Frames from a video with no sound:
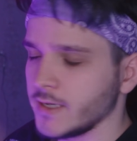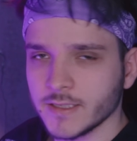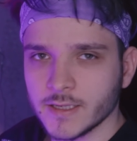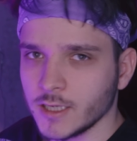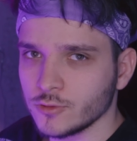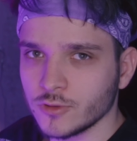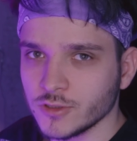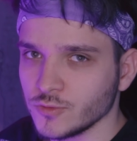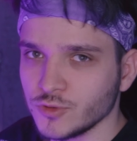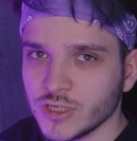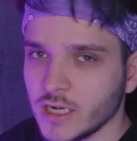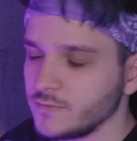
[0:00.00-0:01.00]
Треки, которые
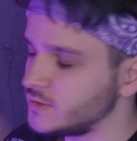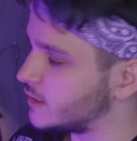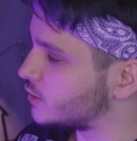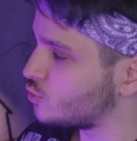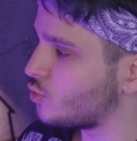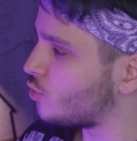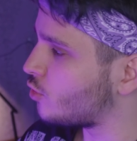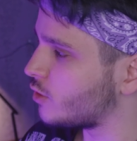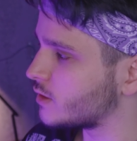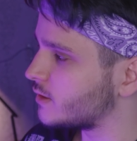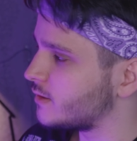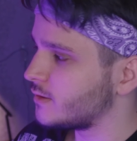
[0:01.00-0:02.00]
звучали в
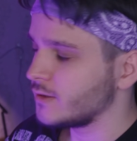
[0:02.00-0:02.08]
ТикТок,